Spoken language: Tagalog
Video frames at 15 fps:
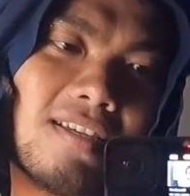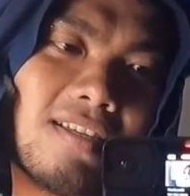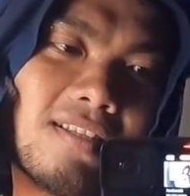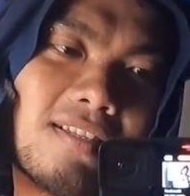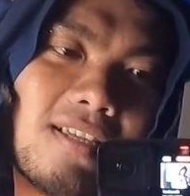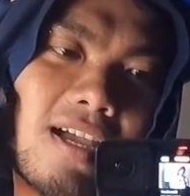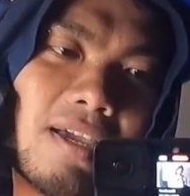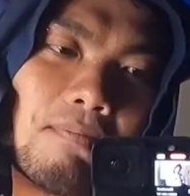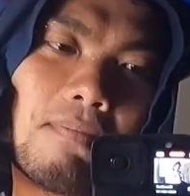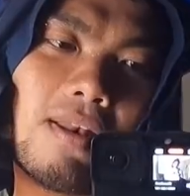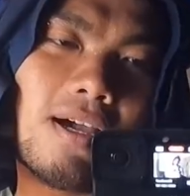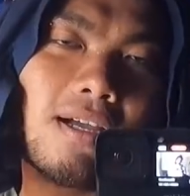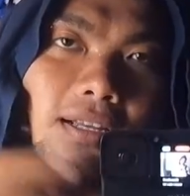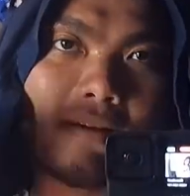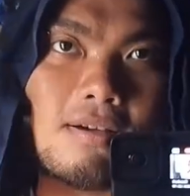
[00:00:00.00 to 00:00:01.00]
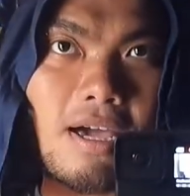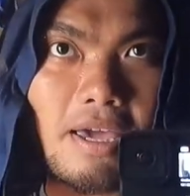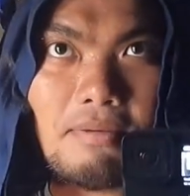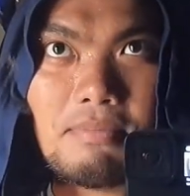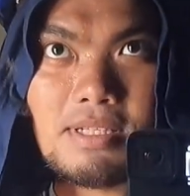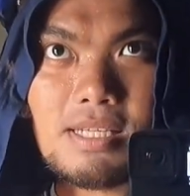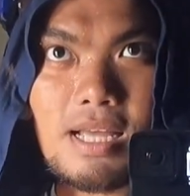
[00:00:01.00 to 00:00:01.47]
yan, sa aking vlog. Ay, ah,
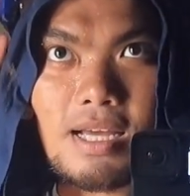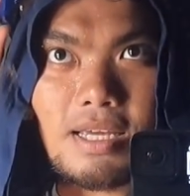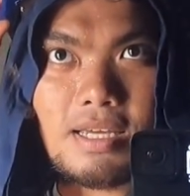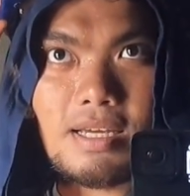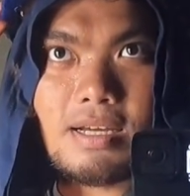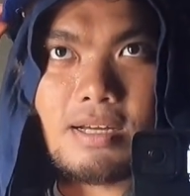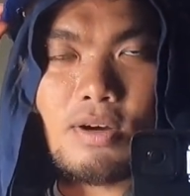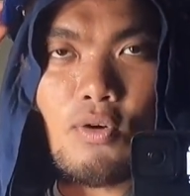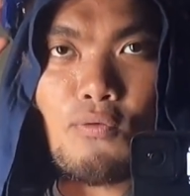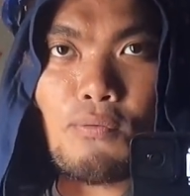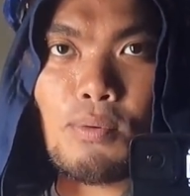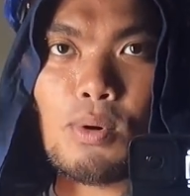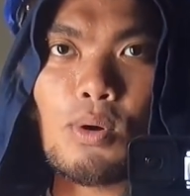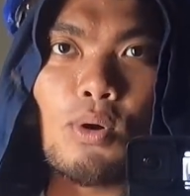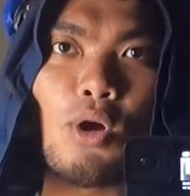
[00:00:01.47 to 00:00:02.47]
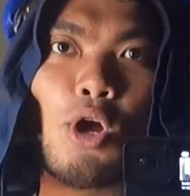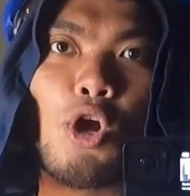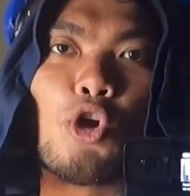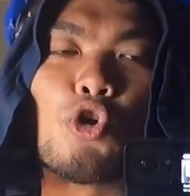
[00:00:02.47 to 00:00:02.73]
I mean sa aking ah, GoPro.